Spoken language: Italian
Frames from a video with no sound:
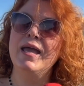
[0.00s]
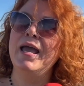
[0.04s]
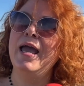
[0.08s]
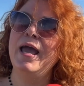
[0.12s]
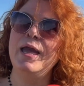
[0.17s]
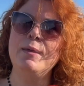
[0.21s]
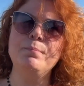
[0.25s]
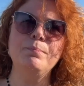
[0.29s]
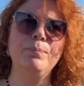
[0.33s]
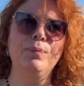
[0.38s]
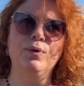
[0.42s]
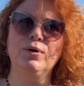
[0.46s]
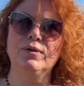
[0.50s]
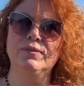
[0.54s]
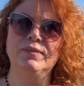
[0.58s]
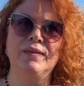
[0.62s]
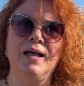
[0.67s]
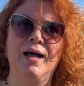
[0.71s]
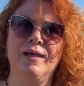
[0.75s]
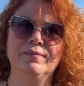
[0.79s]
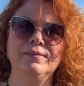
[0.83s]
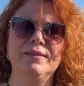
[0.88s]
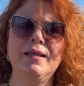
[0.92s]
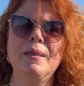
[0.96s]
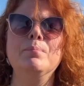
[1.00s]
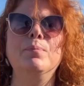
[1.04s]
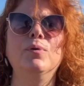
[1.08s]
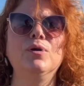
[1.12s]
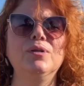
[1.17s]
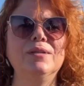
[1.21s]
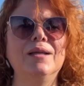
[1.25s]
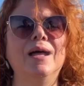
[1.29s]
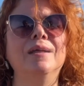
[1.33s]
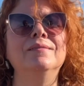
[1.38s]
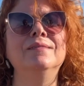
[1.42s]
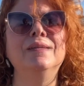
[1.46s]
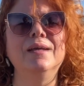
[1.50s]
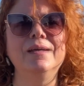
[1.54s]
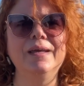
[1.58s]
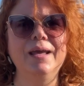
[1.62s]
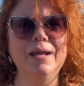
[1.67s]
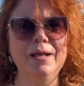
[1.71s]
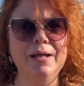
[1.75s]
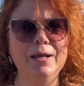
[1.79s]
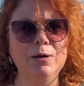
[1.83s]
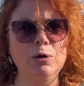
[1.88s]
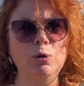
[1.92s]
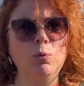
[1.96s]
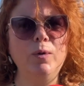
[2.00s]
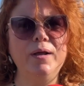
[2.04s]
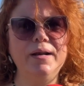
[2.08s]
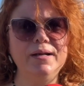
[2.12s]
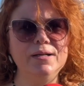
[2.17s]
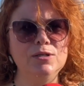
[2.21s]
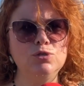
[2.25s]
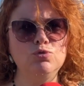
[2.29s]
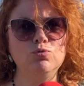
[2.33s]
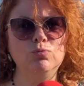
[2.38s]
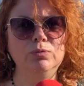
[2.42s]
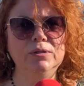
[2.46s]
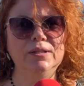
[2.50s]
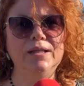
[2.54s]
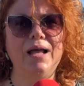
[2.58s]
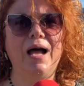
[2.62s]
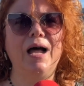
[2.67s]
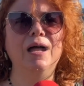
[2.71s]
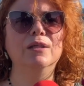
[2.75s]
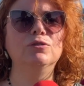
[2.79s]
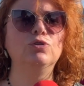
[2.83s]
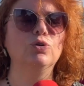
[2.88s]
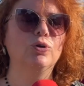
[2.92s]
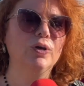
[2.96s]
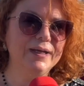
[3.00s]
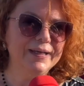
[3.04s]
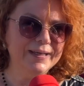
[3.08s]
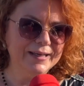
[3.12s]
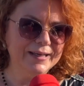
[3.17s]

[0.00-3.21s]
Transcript: È importante, è importante che quel risultato